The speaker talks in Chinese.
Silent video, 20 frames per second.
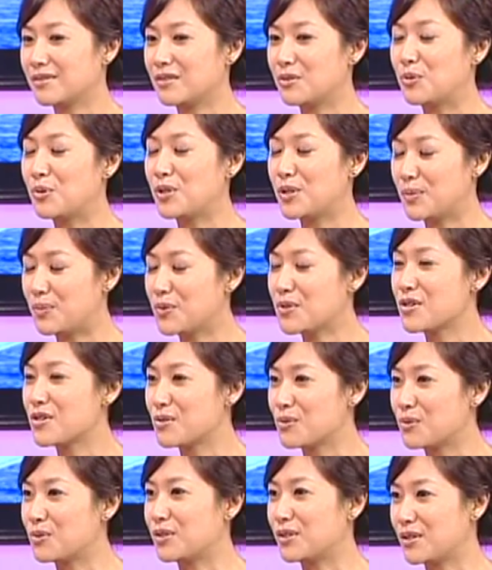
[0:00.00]
如果你不知
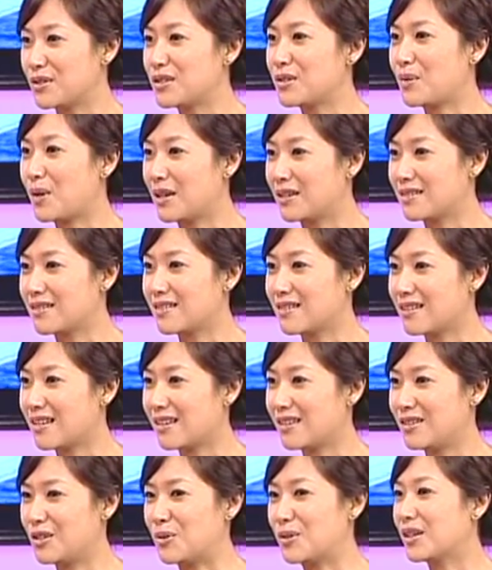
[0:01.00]
足，你都希望
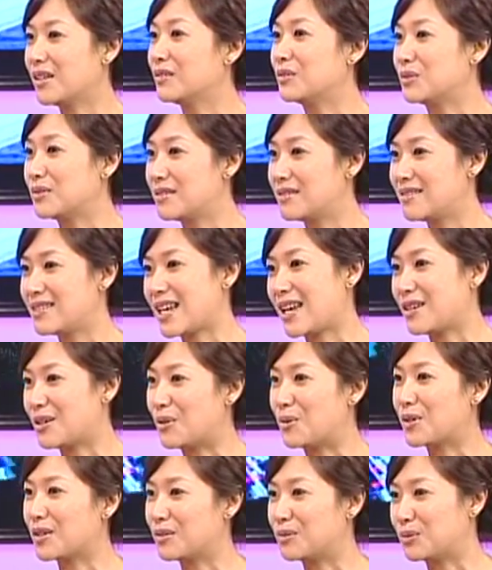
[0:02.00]
有更再
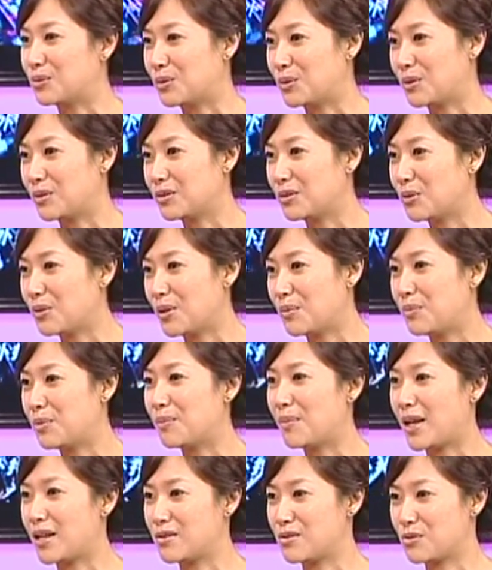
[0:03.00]
有更多，都会不
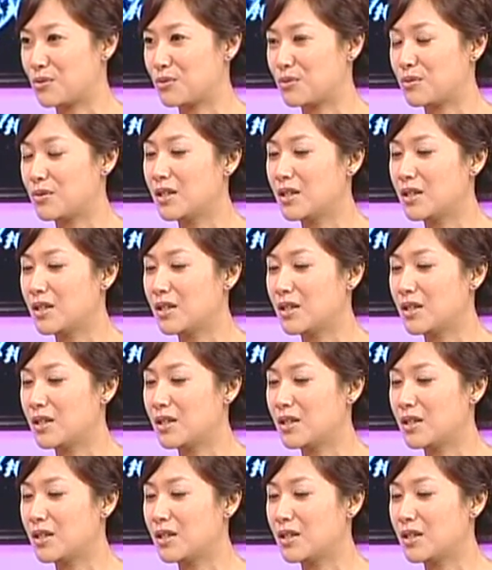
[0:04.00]
满足。